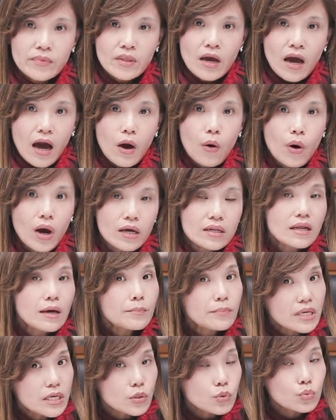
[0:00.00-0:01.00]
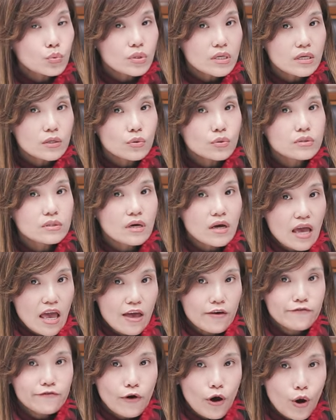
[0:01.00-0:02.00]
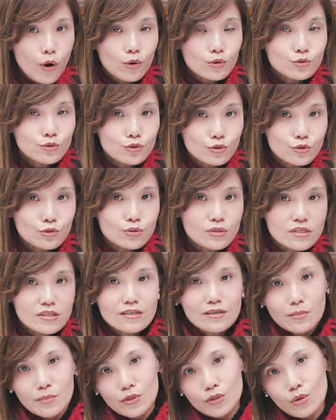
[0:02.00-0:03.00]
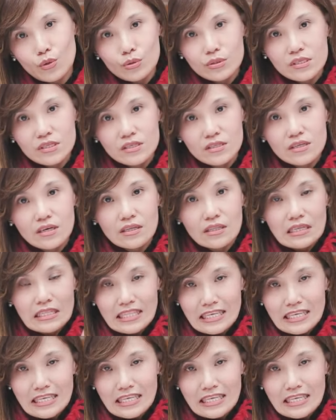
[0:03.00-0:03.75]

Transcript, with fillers: 好啊，那迷雾理论的 F O G 是什么东西呢？